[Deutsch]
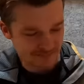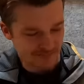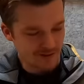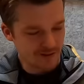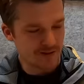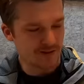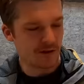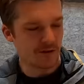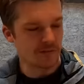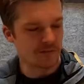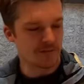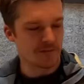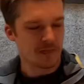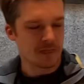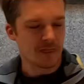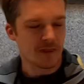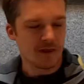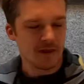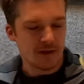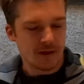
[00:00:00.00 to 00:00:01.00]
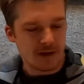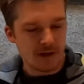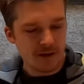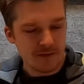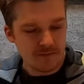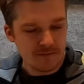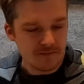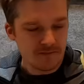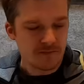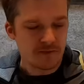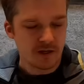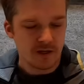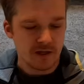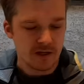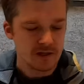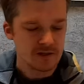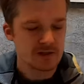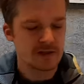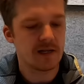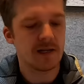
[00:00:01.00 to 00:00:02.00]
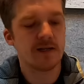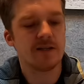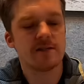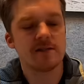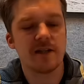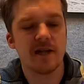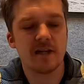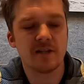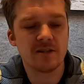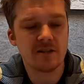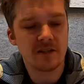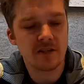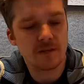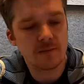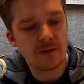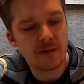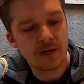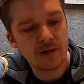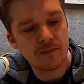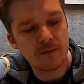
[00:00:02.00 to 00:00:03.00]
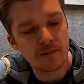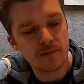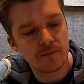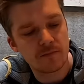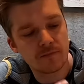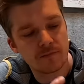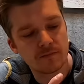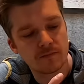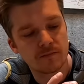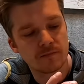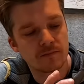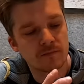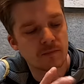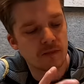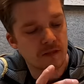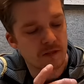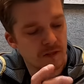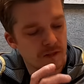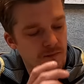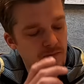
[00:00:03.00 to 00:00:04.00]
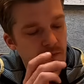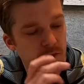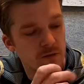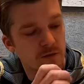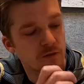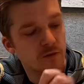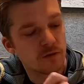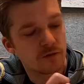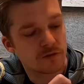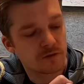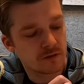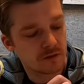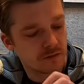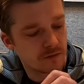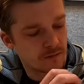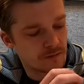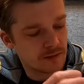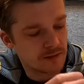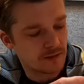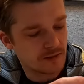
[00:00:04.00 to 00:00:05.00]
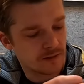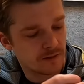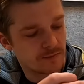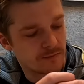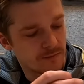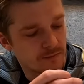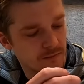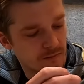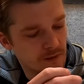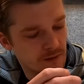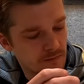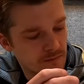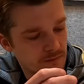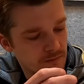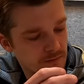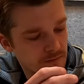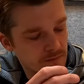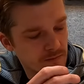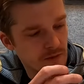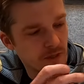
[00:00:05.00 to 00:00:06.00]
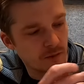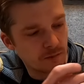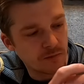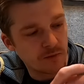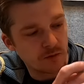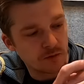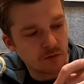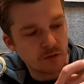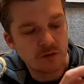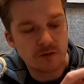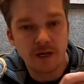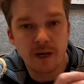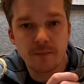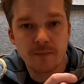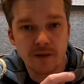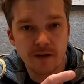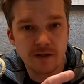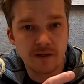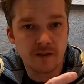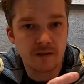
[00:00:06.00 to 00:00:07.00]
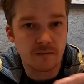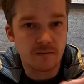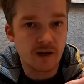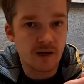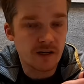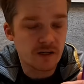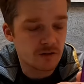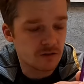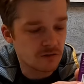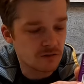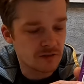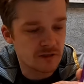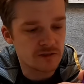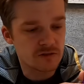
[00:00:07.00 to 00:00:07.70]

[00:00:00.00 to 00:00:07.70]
Genau. Ähm, hier ist ein kleines Kärtchen dabei mit einem äh, Produkt, mit einem ähm, ja, produktabhängigen Barcode.